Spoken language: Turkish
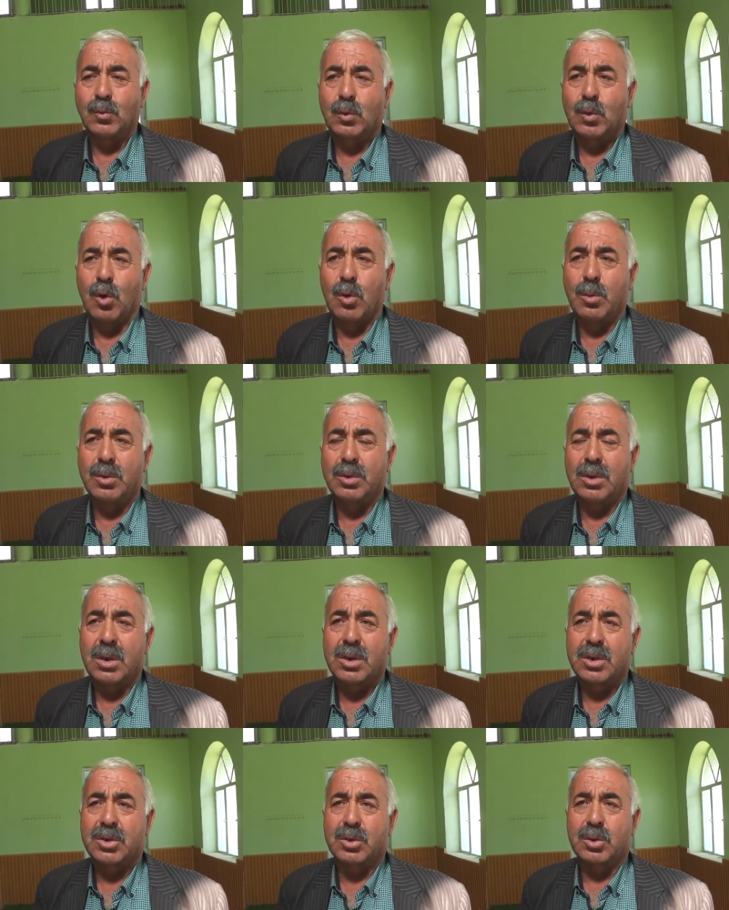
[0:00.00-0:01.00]
Görünce
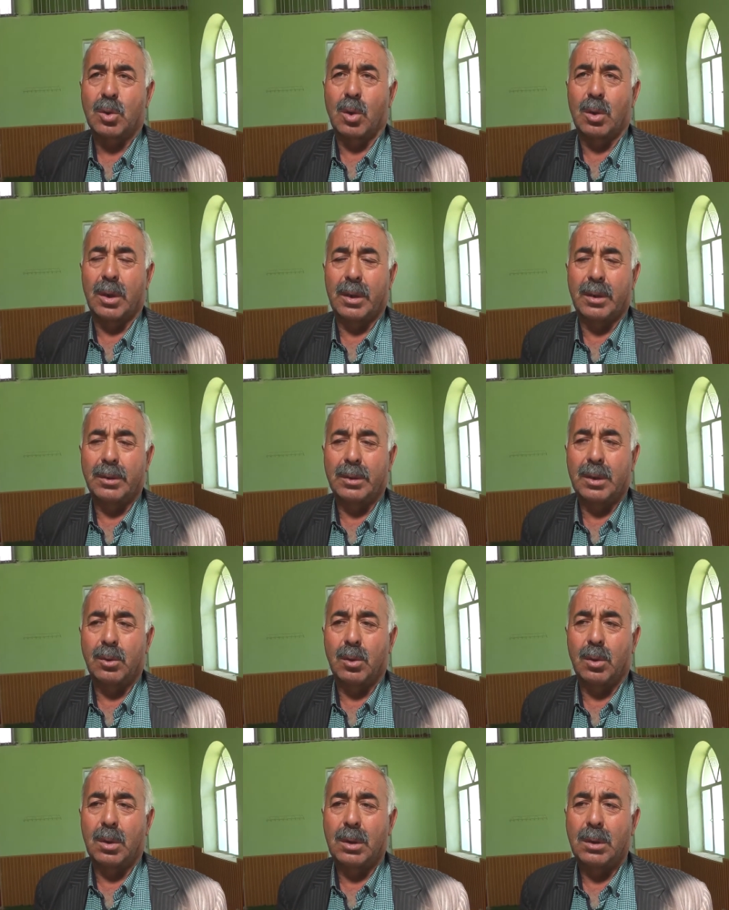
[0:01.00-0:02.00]
hırsızlık olayından
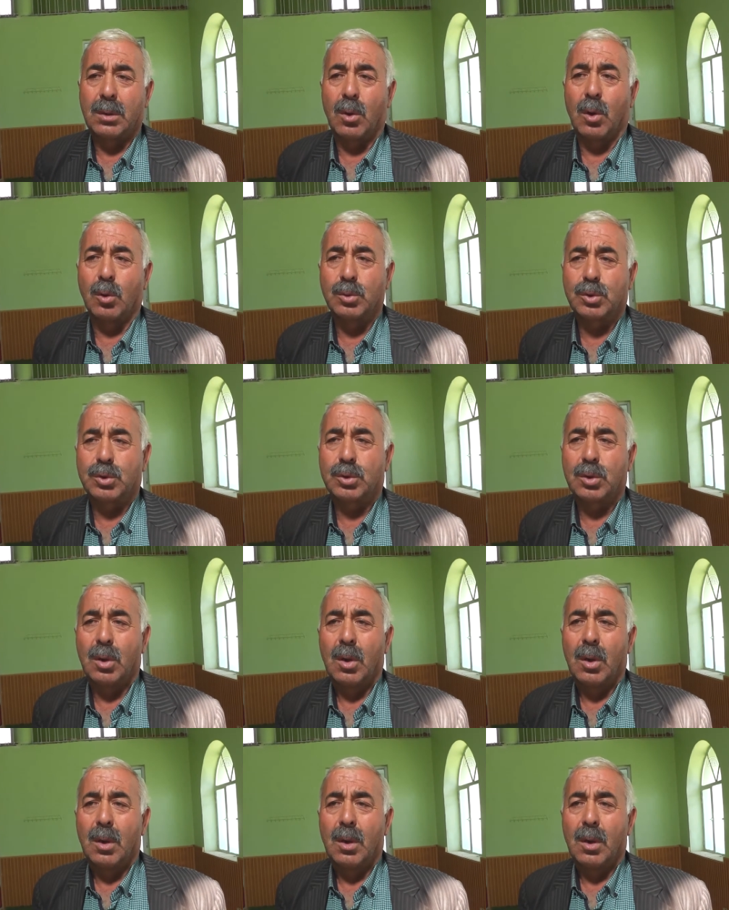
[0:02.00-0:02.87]
dolayı olmuş.